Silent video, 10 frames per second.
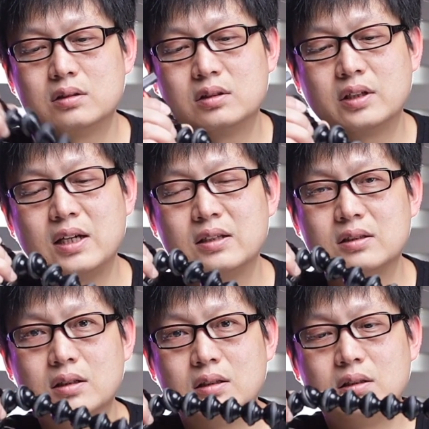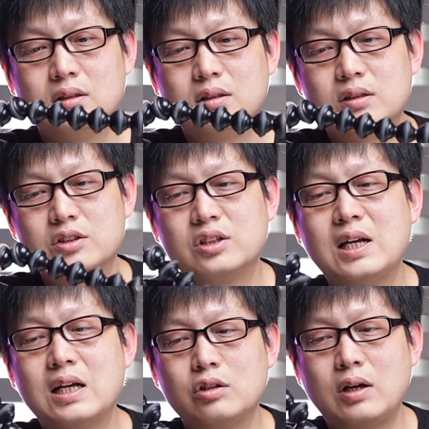这个样子的，其
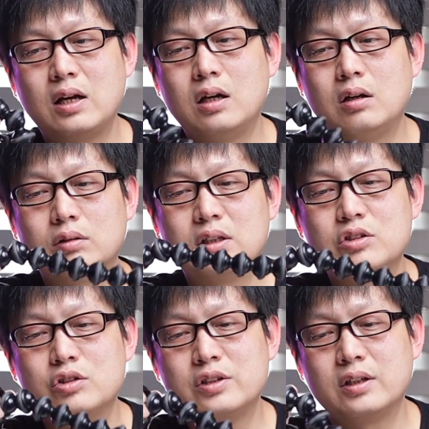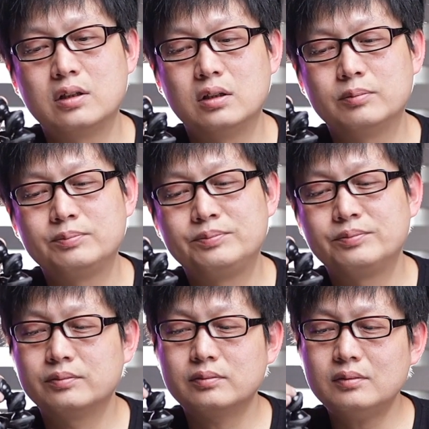他的都还好，但是就这一个，
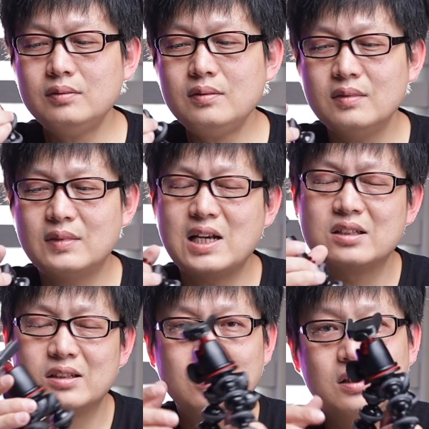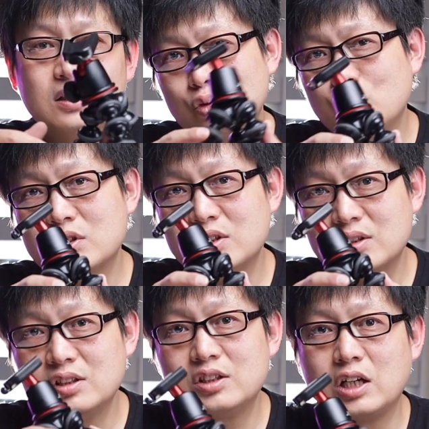但是如果是
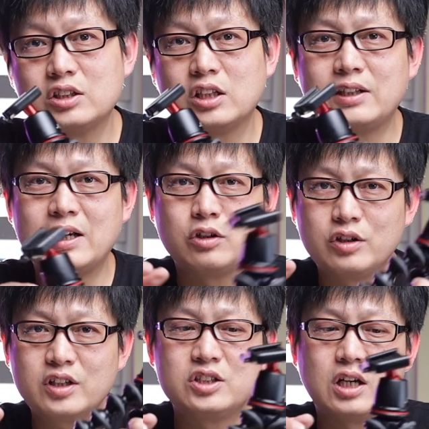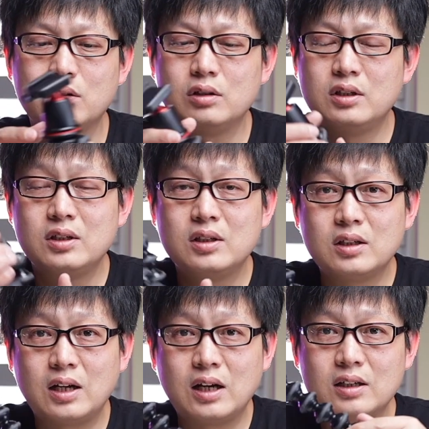四脚脚架，有一个脚
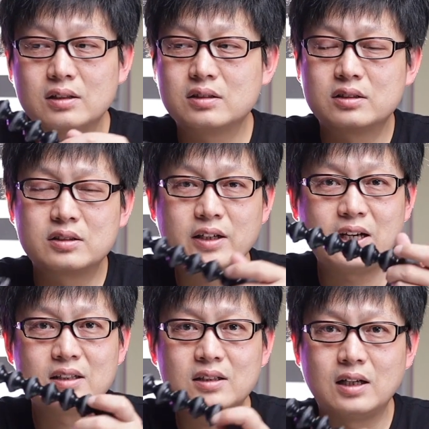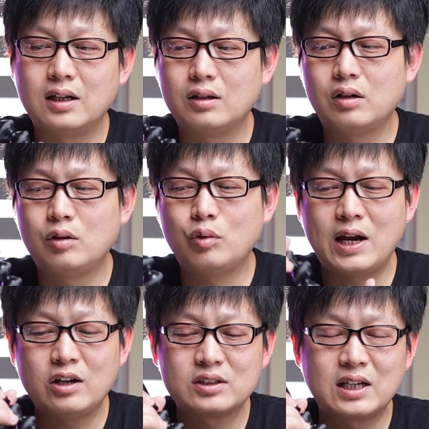啊这个样子了啊，我
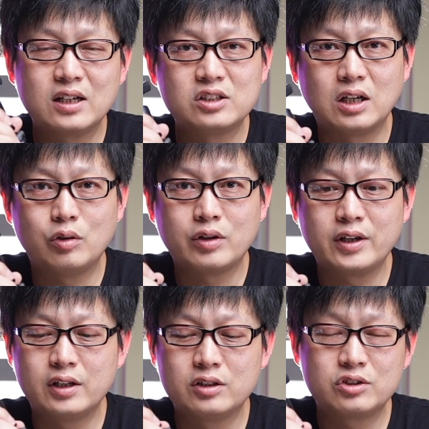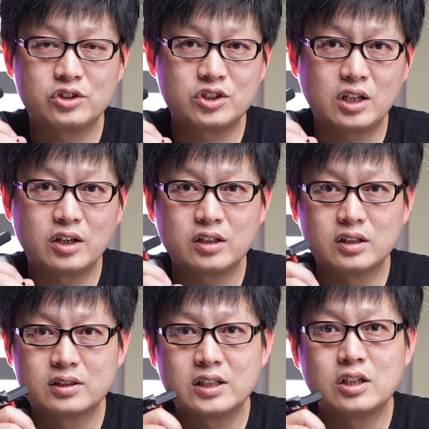还有三个脚，我可以起到一
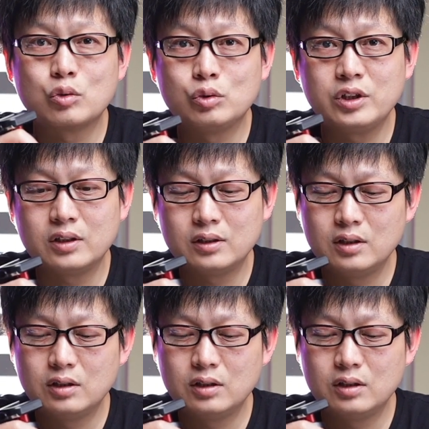个三角固定，